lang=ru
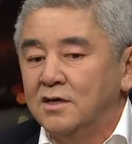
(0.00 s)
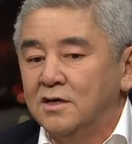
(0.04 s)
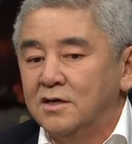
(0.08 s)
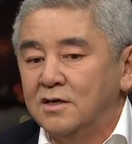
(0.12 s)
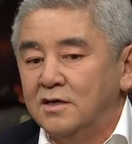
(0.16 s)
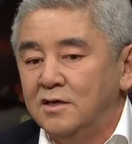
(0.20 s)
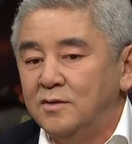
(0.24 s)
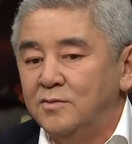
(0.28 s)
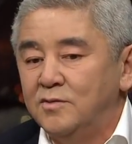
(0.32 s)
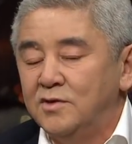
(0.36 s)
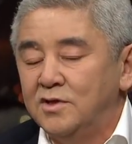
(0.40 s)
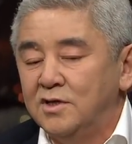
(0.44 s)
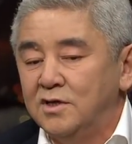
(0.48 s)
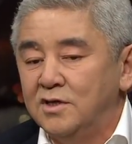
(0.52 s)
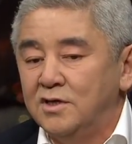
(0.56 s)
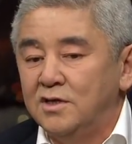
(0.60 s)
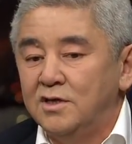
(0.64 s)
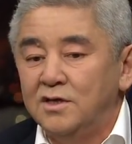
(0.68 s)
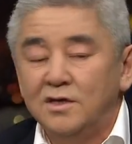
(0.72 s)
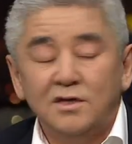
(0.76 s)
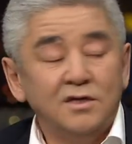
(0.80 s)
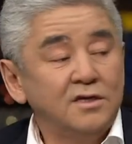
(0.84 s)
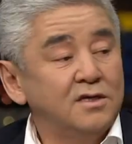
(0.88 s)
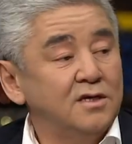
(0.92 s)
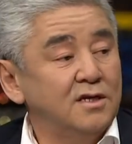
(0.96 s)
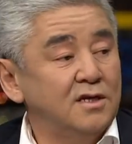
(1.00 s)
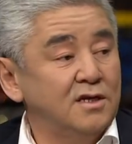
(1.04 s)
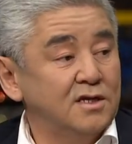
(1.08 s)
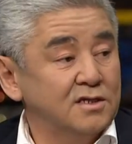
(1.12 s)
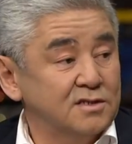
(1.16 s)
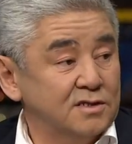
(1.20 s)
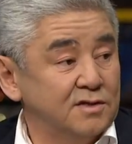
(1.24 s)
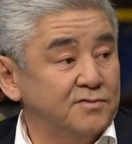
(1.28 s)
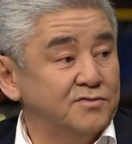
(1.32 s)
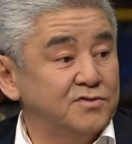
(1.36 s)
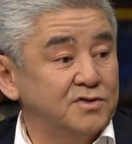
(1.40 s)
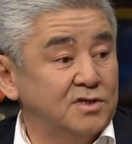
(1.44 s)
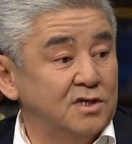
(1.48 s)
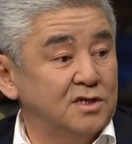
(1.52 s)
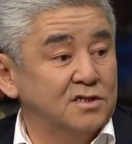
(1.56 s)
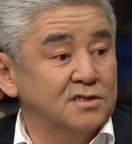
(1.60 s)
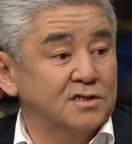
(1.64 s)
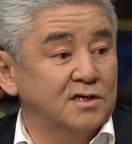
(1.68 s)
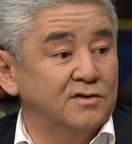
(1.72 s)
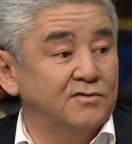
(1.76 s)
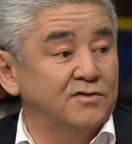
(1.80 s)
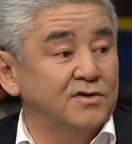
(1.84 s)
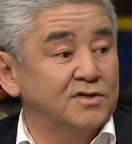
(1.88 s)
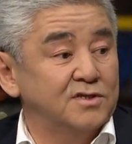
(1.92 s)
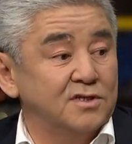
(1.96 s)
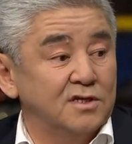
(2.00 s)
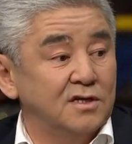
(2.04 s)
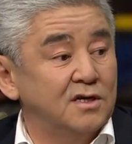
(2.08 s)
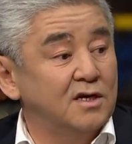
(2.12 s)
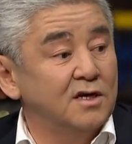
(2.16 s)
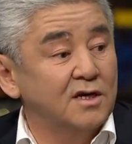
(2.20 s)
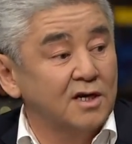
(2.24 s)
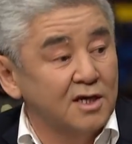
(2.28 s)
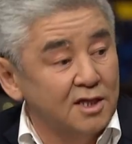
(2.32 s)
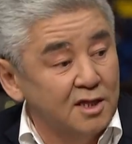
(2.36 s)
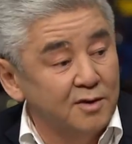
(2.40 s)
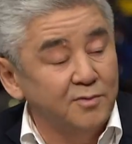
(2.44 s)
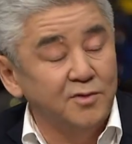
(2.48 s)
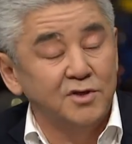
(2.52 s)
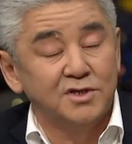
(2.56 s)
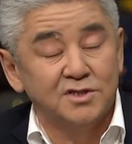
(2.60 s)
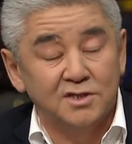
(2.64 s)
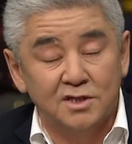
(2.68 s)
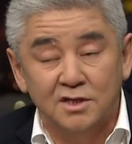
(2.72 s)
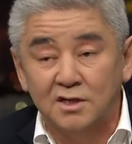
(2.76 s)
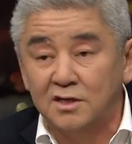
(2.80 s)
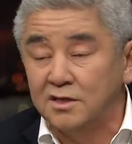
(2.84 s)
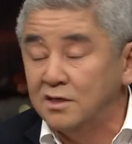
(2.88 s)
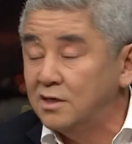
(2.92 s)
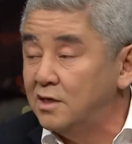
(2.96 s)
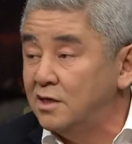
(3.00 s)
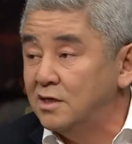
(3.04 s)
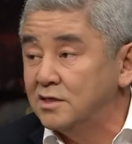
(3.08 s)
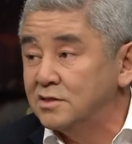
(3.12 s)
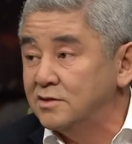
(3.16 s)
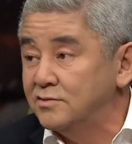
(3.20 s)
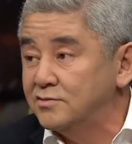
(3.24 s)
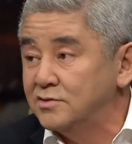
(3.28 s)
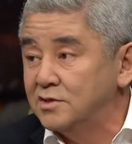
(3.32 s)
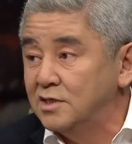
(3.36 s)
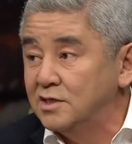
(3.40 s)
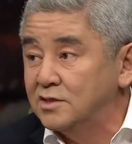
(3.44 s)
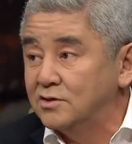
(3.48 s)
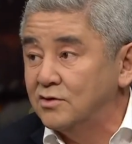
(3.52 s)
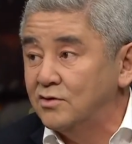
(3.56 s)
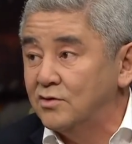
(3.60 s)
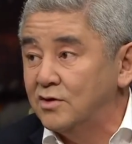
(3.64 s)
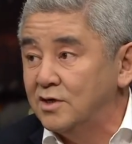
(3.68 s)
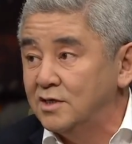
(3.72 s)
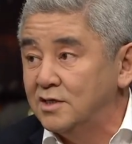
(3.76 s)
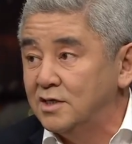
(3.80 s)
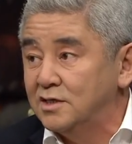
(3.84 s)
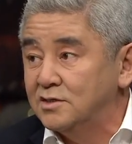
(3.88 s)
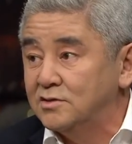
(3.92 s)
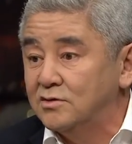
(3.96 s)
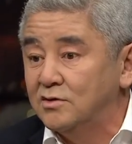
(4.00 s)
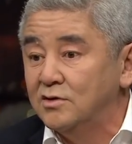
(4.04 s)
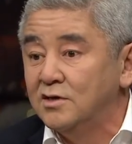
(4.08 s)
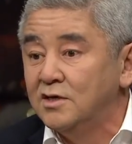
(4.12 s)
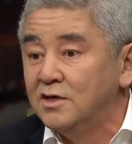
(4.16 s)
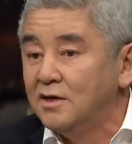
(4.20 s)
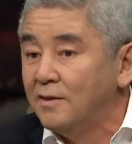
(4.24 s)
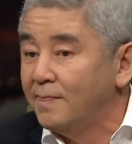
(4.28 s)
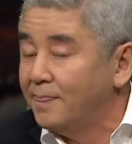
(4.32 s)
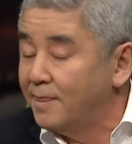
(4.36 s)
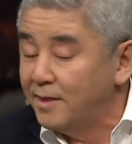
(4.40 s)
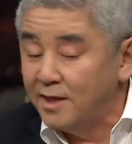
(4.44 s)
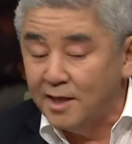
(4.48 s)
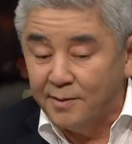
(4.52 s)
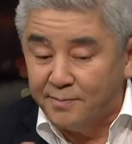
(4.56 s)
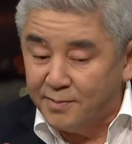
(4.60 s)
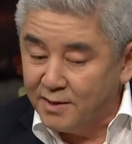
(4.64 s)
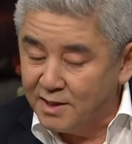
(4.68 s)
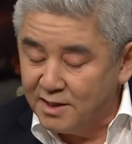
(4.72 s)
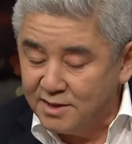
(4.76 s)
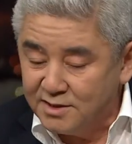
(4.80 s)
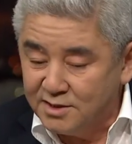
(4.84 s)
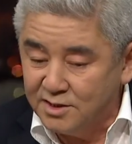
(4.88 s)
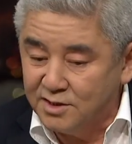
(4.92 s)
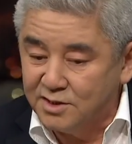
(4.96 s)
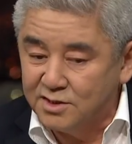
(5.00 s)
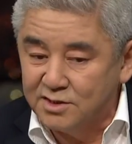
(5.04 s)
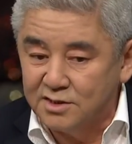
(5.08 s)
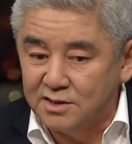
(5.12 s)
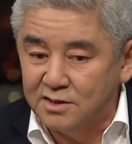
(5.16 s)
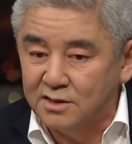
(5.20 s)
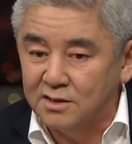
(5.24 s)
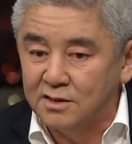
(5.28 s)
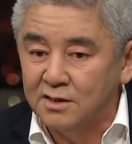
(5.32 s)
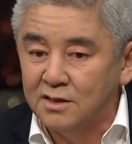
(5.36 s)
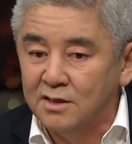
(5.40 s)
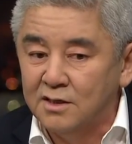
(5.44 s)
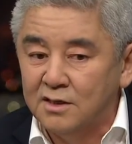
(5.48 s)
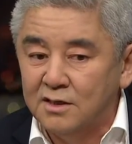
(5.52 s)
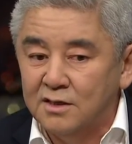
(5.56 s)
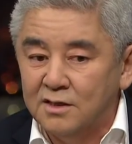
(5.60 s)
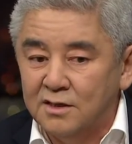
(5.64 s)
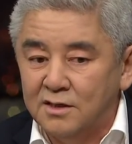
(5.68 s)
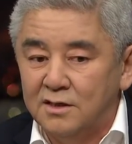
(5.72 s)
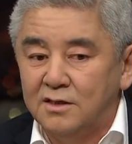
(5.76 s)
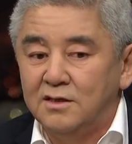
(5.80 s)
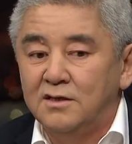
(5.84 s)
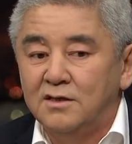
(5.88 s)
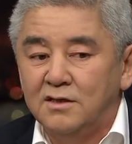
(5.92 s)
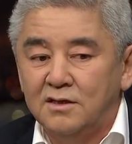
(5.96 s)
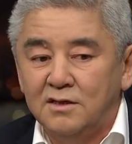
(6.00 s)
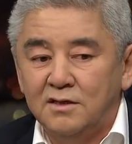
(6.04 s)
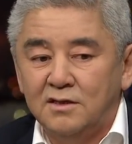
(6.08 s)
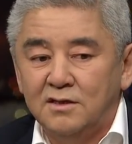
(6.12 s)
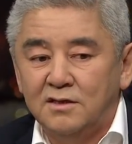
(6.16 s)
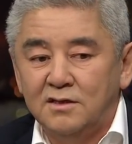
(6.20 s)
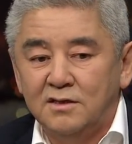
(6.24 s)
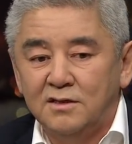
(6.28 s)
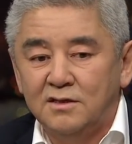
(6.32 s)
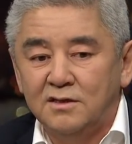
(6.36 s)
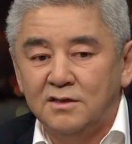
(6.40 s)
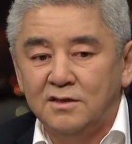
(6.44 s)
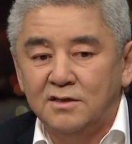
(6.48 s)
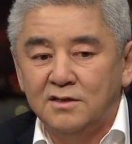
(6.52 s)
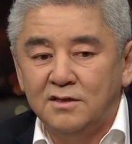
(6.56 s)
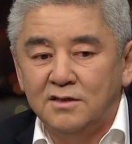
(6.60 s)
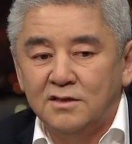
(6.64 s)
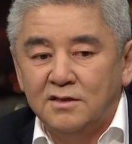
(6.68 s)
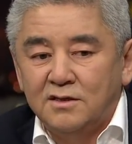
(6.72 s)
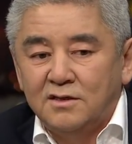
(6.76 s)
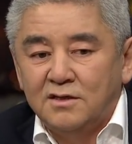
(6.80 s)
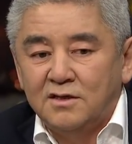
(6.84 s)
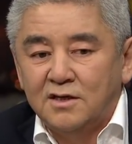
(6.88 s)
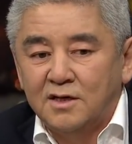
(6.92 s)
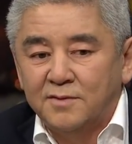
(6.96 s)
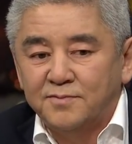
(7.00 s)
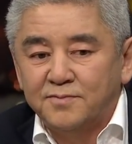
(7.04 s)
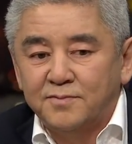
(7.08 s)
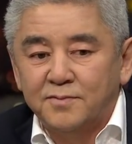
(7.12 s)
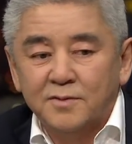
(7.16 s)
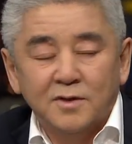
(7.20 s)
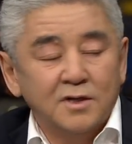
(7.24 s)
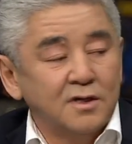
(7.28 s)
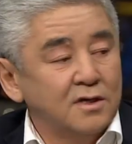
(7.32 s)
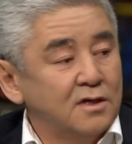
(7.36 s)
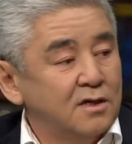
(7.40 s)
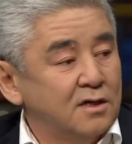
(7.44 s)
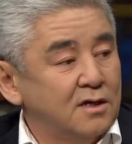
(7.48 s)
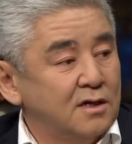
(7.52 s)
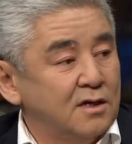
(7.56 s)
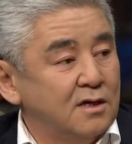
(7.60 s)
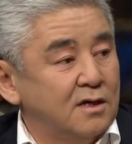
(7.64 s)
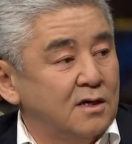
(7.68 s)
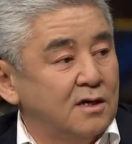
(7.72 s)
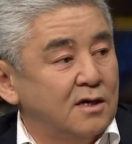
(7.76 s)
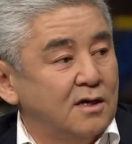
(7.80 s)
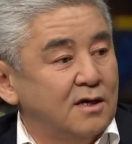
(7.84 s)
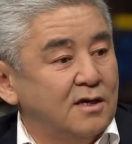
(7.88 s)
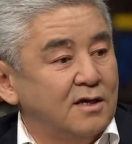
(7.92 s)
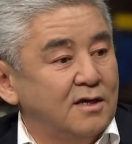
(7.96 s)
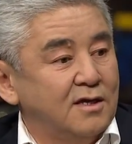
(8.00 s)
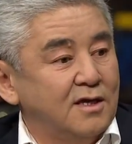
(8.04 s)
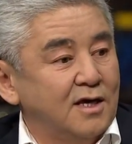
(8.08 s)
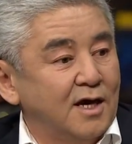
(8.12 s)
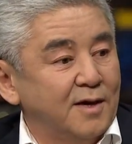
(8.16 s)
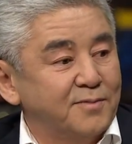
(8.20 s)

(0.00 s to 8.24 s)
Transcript: Своих именно интересов, интересов да? сельского, экономических интересов сельского хозяйства, не политических. И, и я, вас затянуло. я